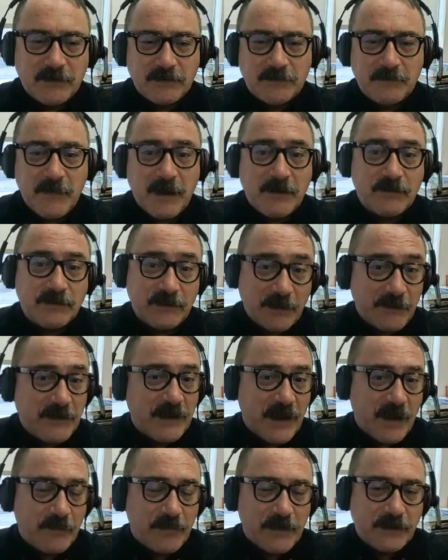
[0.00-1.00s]
más
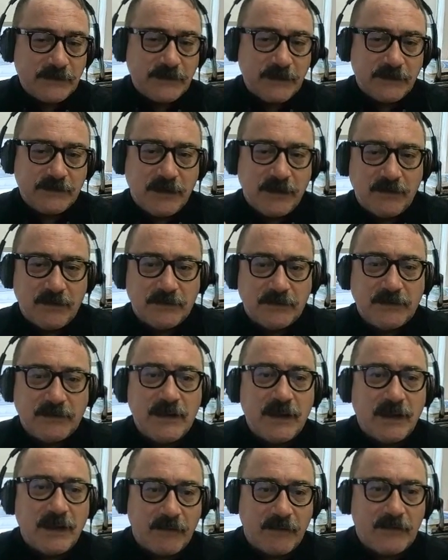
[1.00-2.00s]
contaminadas, por así decirlo,
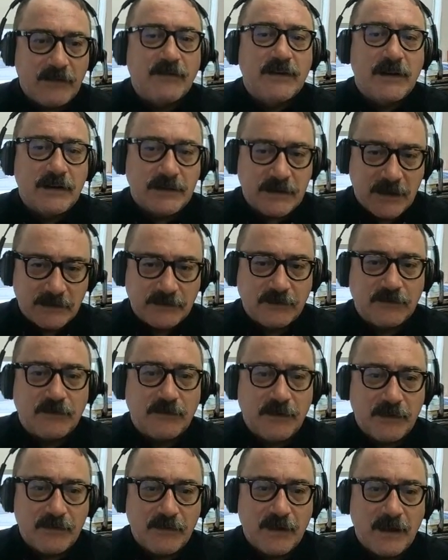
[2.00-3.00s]
tienen que ver con el tránsito
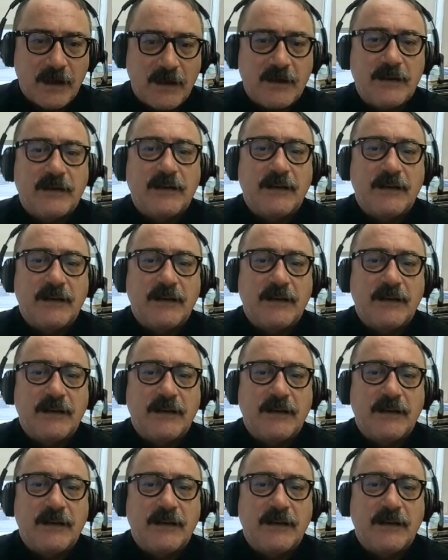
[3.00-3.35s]
vehicular